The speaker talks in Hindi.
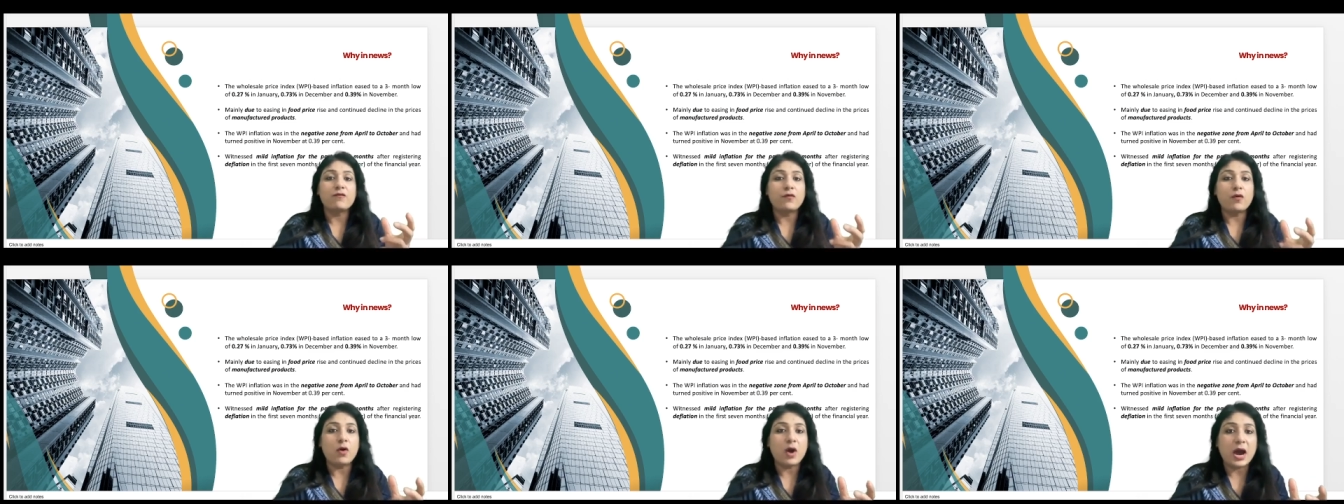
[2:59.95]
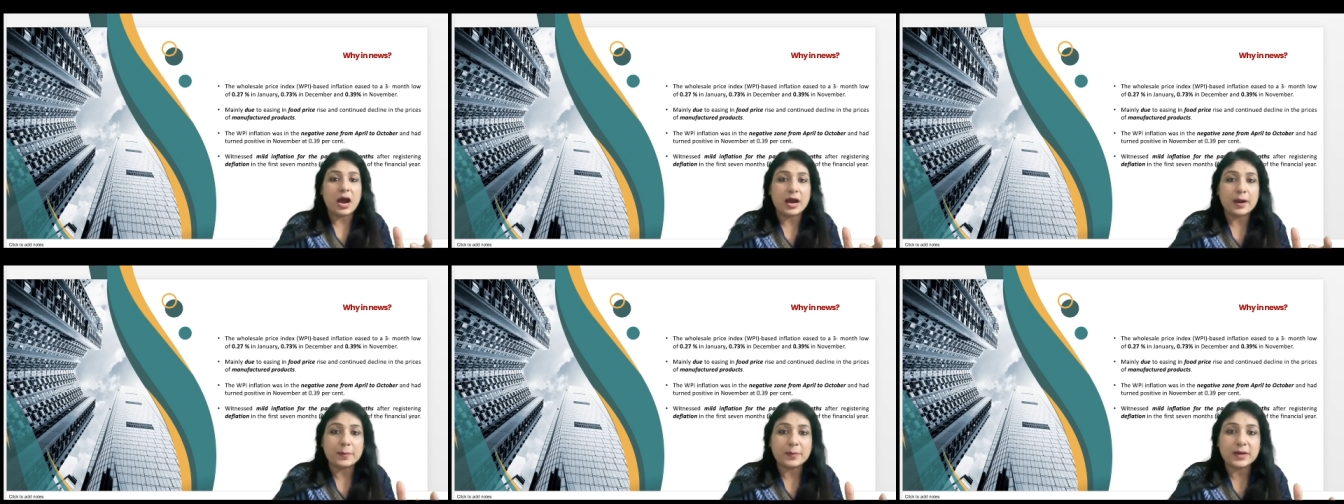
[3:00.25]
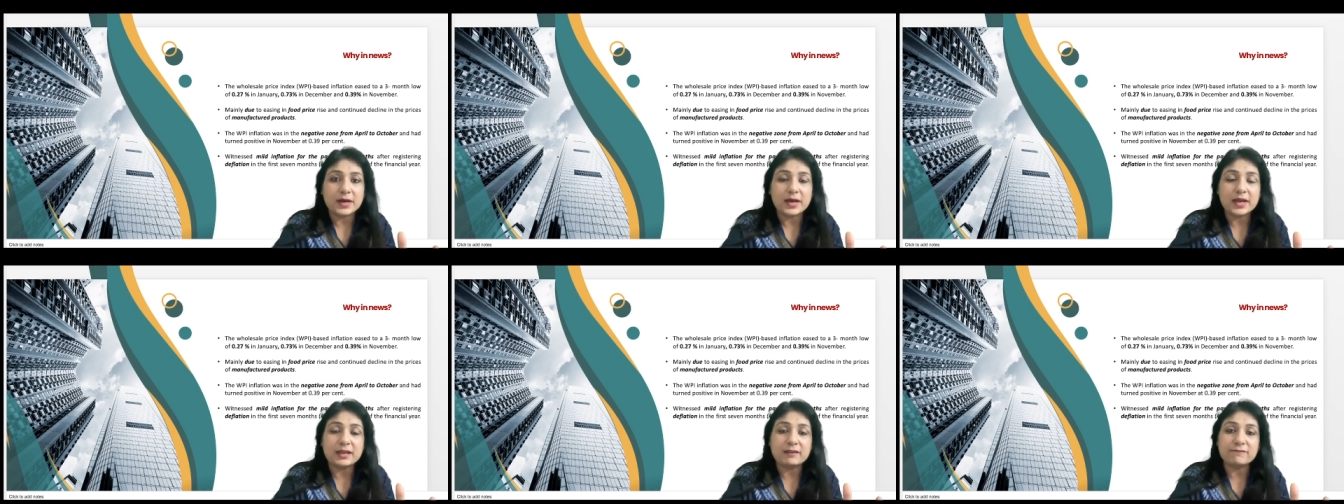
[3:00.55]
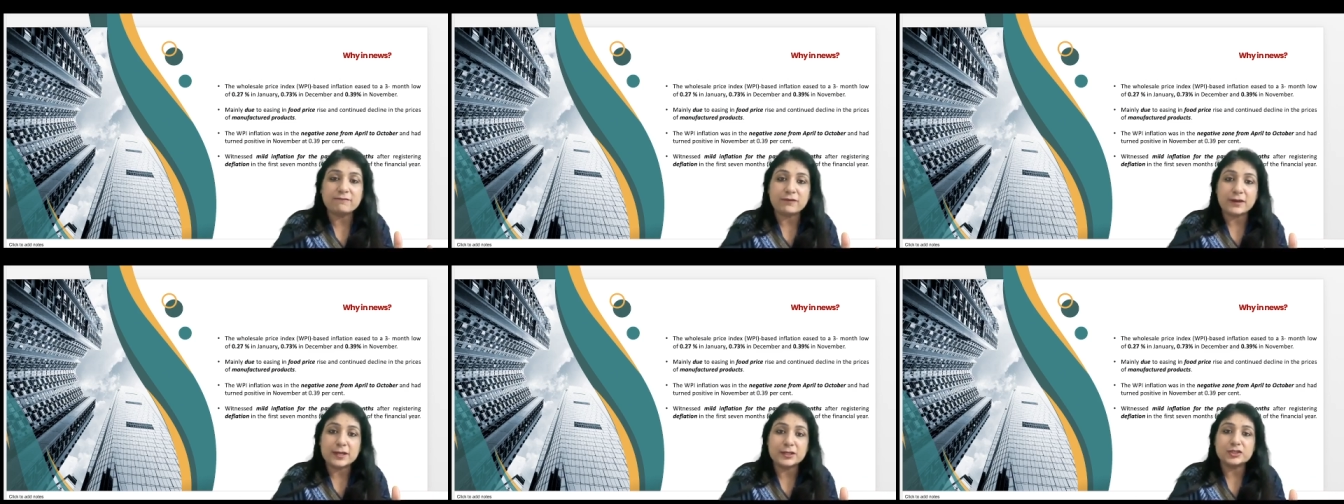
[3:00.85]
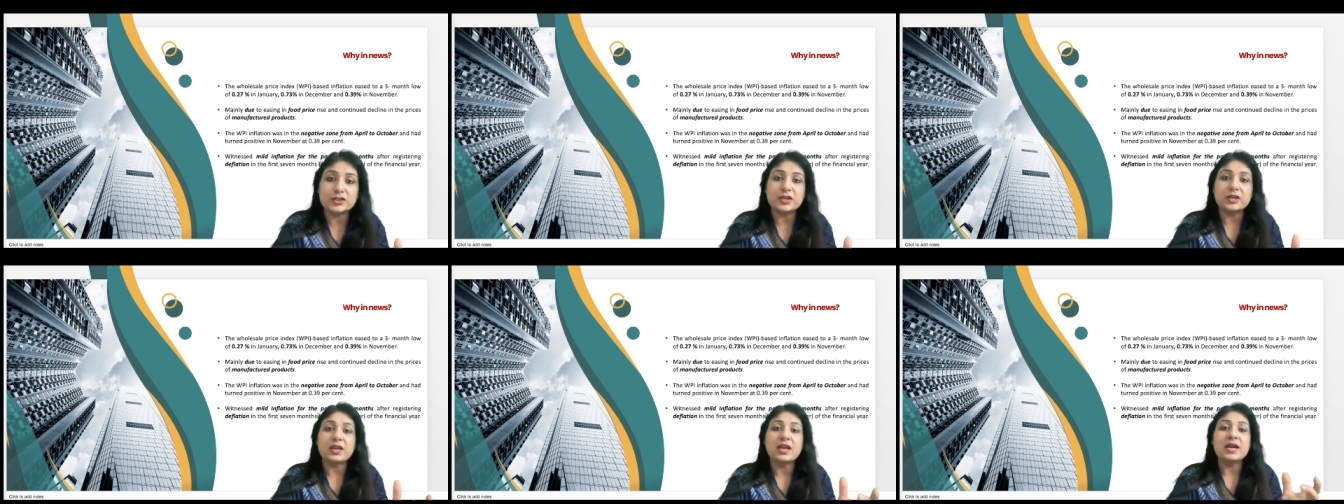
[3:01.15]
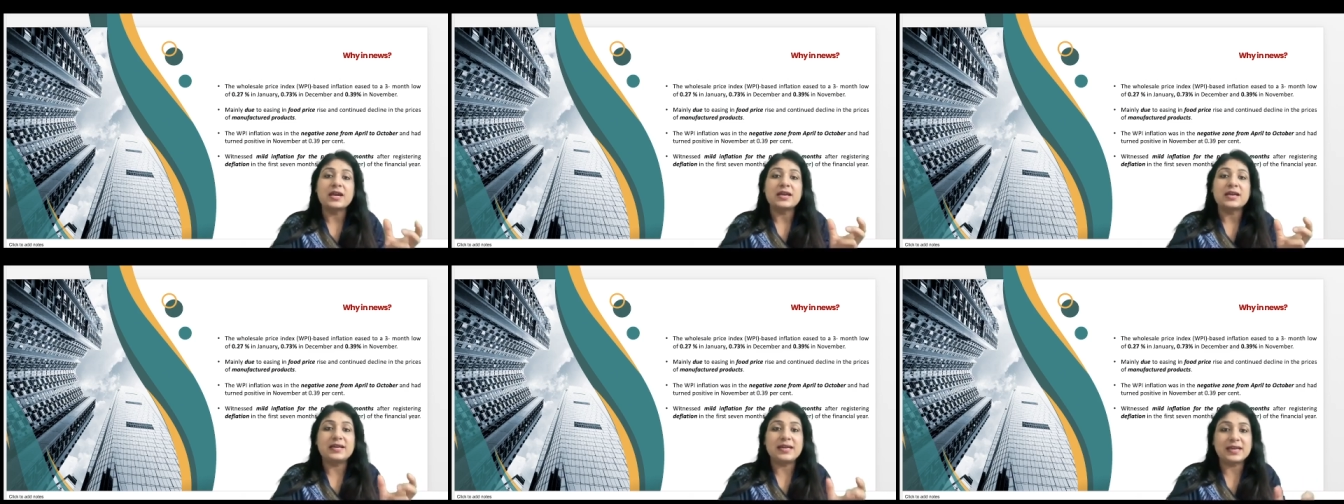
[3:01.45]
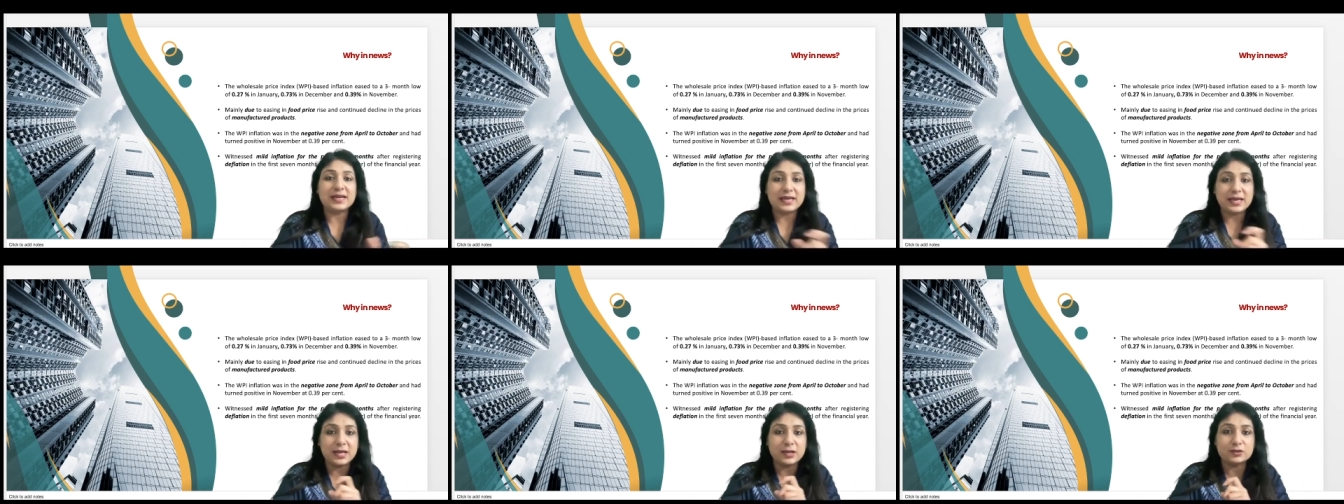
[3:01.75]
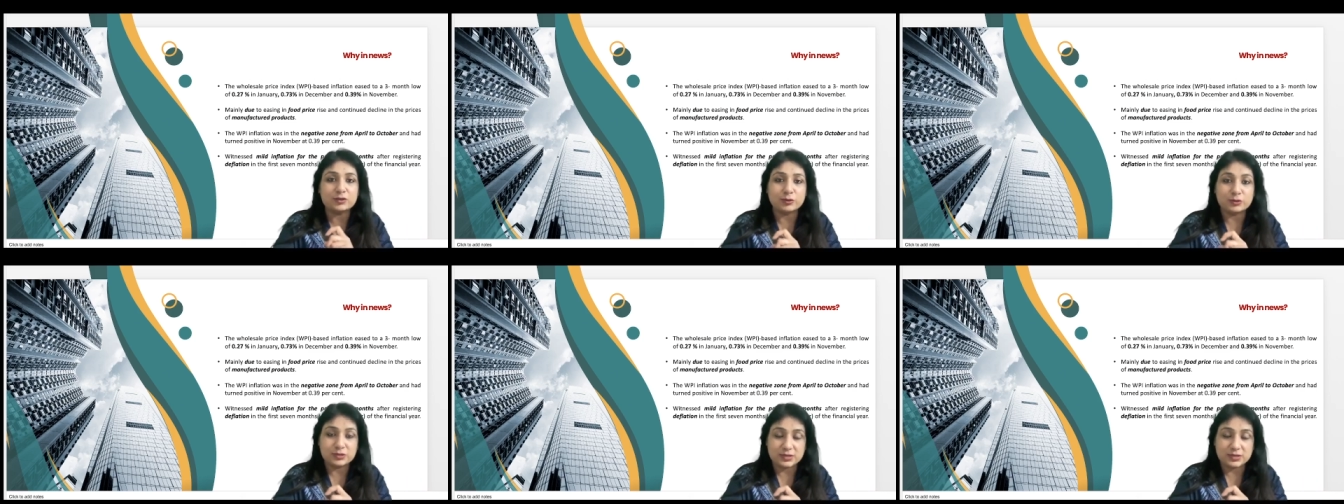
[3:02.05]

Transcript: वो आपका इन्फ्लेशन डिक्रीज हो